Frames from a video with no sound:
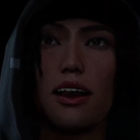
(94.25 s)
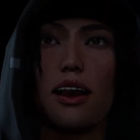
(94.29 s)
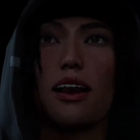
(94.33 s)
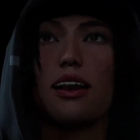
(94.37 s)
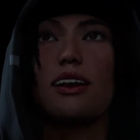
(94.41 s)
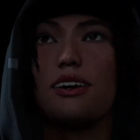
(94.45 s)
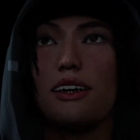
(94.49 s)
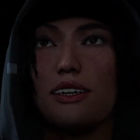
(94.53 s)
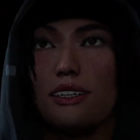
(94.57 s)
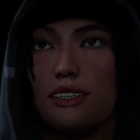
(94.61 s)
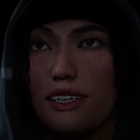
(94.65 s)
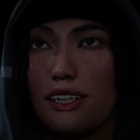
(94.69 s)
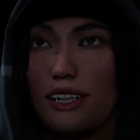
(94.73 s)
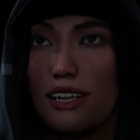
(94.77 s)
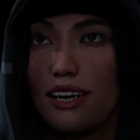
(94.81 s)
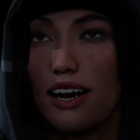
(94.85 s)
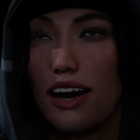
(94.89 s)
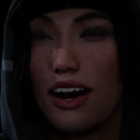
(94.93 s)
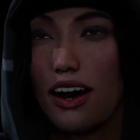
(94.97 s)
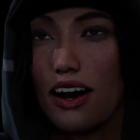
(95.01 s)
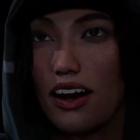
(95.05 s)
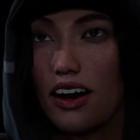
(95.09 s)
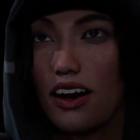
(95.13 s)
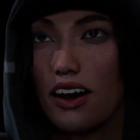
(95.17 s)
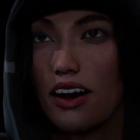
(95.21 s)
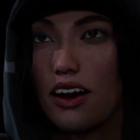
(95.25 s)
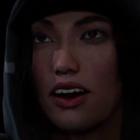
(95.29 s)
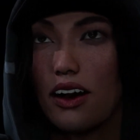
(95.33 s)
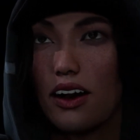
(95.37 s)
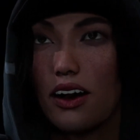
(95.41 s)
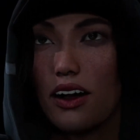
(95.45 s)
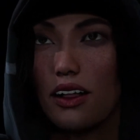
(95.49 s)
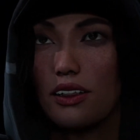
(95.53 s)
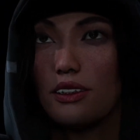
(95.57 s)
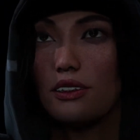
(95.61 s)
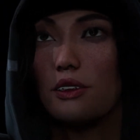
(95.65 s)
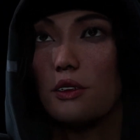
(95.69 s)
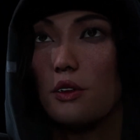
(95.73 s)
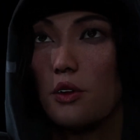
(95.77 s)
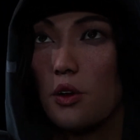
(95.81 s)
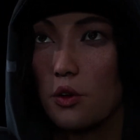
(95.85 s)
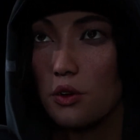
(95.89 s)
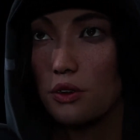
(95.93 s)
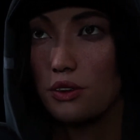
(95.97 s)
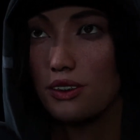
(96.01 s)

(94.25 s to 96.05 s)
Écoutez, ma source